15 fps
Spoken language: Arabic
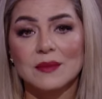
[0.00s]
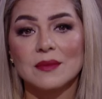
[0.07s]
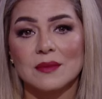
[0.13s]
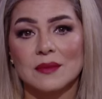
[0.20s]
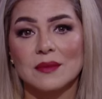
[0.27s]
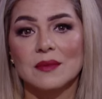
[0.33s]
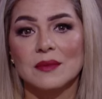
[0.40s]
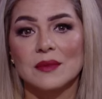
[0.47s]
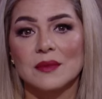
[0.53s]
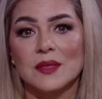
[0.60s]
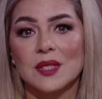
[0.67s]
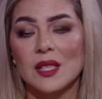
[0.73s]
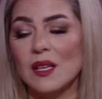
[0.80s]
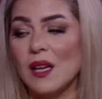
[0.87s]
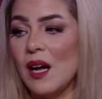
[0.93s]
اه عايزه
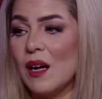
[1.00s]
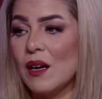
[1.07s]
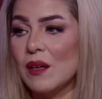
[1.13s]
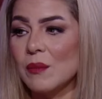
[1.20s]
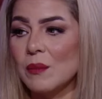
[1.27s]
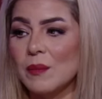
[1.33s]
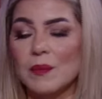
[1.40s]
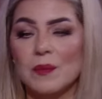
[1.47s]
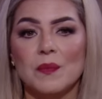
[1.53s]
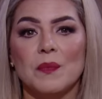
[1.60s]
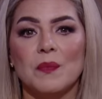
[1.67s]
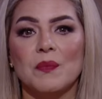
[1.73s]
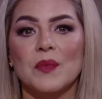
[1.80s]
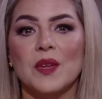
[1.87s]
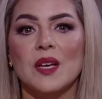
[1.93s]
اعرف في ارتباط ولا
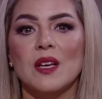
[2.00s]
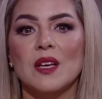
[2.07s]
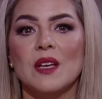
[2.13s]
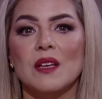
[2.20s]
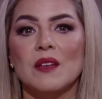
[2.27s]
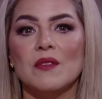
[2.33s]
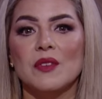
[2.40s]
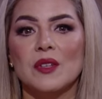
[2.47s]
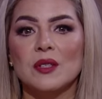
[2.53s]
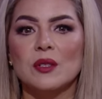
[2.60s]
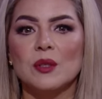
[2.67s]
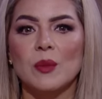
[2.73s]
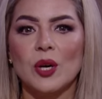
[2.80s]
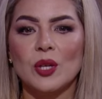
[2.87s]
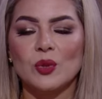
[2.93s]
لا في
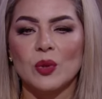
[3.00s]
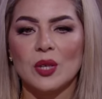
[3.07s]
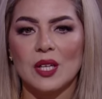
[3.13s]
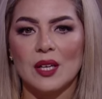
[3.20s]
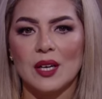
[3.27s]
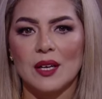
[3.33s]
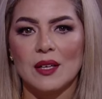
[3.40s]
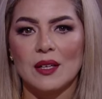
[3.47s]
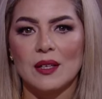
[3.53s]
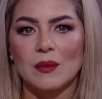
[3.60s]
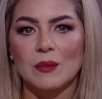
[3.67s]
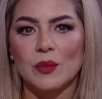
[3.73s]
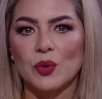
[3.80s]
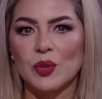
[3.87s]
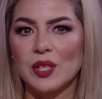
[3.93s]
ارتباط برج ولا الميزان. لا
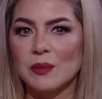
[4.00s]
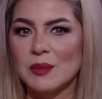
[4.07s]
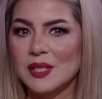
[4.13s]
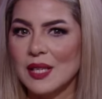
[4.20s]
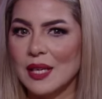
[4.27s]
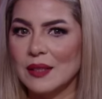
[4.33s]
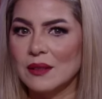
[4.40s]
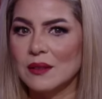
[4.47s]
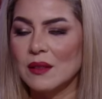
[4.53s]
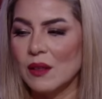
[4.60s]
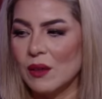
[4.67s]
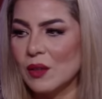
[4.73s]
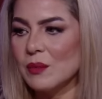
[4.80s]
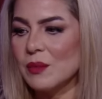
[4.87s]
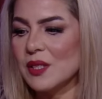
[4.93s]
برج الميزان
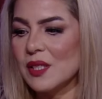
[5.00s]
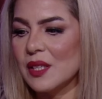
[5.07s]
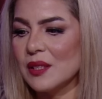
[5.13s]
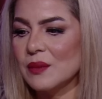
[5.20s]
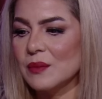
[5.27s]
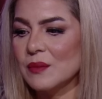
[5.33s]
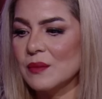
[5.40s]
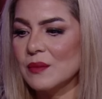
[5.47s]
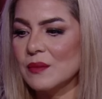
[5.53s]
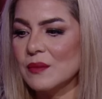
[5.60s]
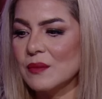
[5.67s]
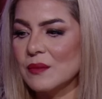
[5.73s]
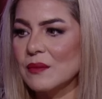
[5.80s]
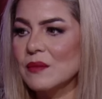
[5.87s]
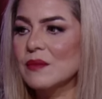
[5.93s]
اه الميزان اه
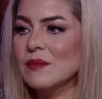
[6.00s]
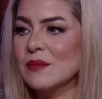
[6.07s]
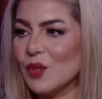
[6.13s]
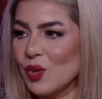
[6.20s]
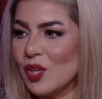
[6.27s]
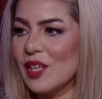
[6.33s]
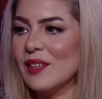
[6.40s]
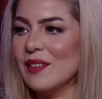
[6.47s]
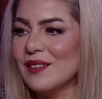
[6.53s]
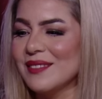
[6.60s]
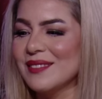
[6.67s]
اوكي